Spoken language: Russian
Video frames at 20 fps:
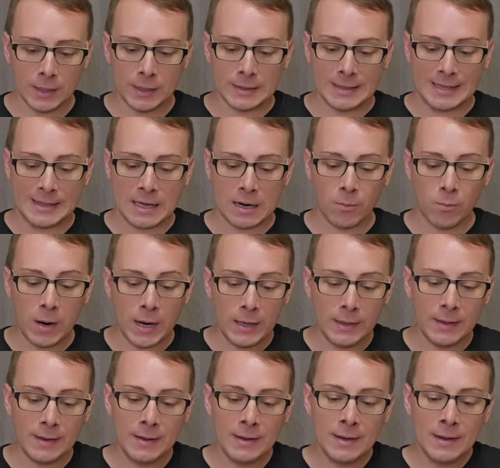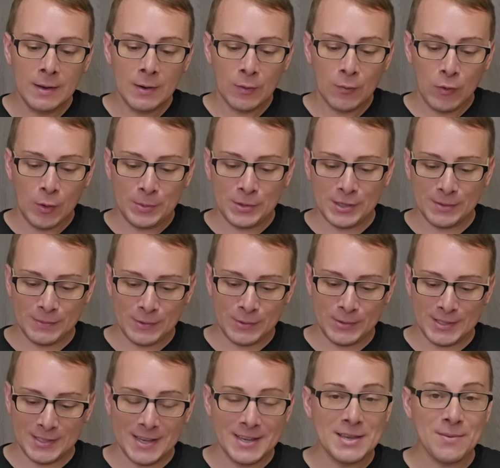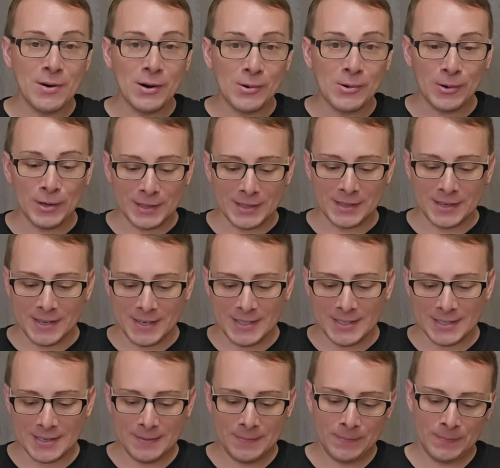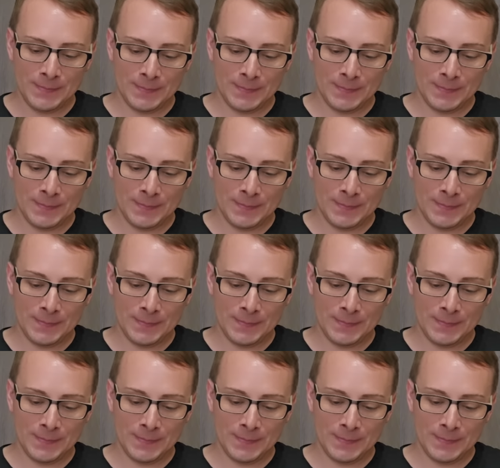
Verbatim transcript: это нормально. В общем, друзья, не могу открыть.